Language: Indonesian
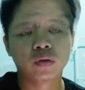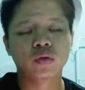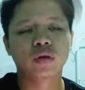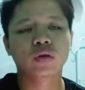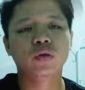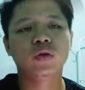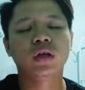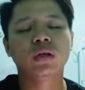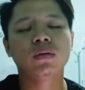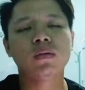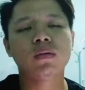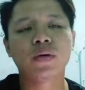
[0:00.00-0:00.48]

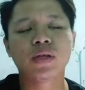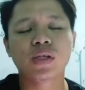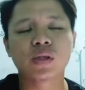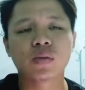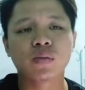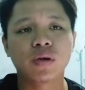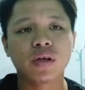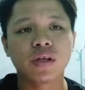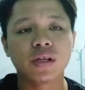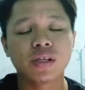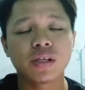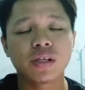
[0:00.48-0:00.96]
Tuan-tuan dan
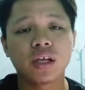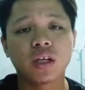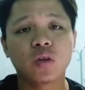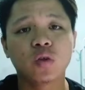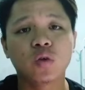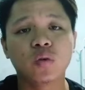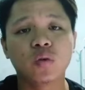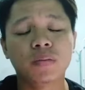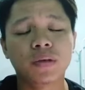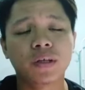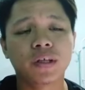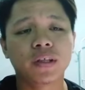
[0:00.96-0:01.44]
-tuan,
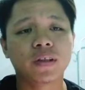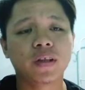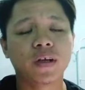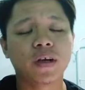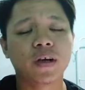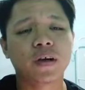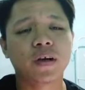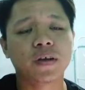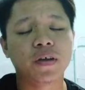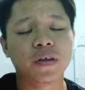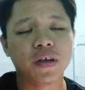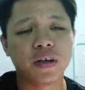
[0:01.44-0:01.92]
satu
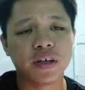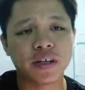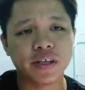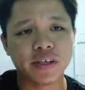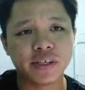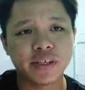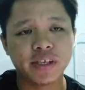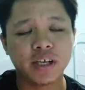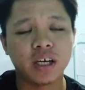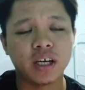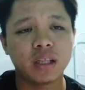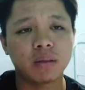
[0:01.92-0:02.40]
berita yang
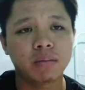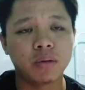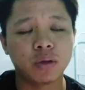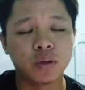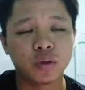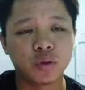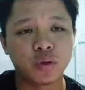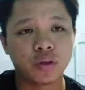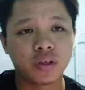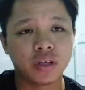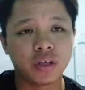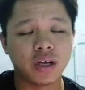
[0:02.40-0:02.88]
sangat
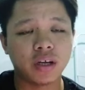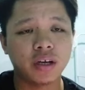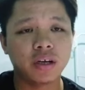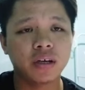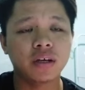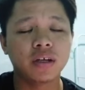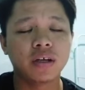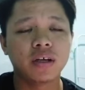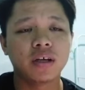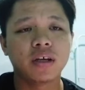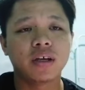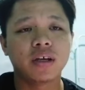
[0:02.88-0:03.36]

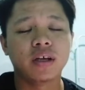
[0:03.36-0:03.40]
mengejutkan